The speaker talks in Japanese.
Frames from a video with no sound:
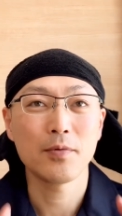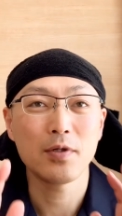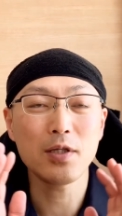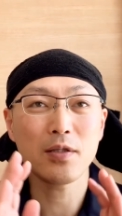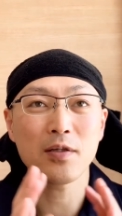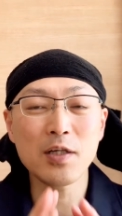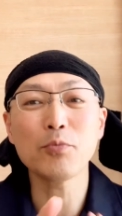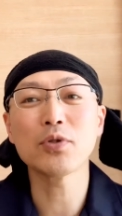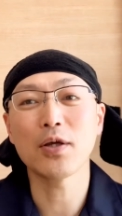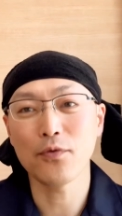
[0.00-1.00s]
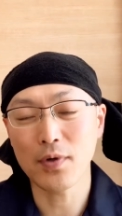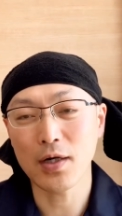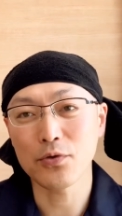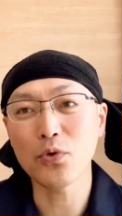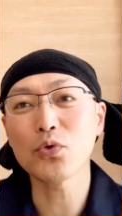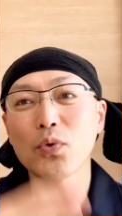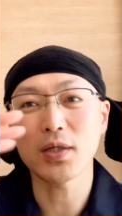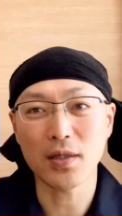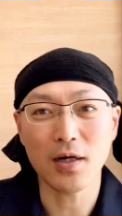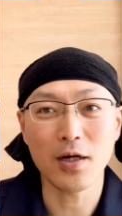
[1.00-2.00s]
リ, リモネンは濃度
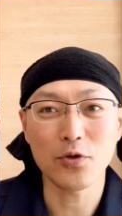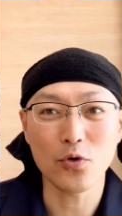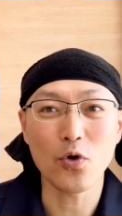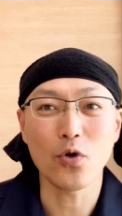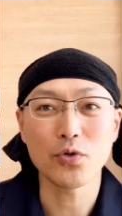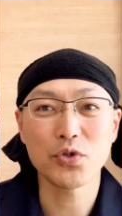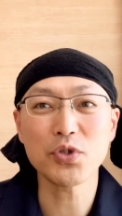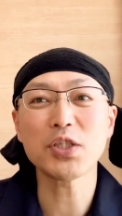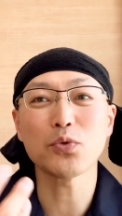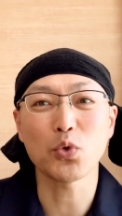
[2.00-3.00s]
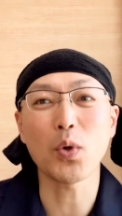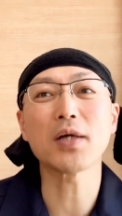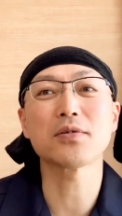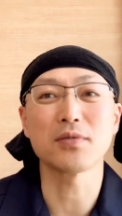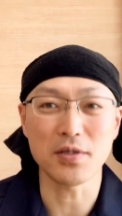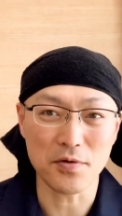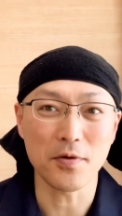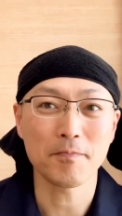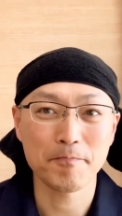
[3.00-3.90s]
が高いと樹脂を溶かすんですよ。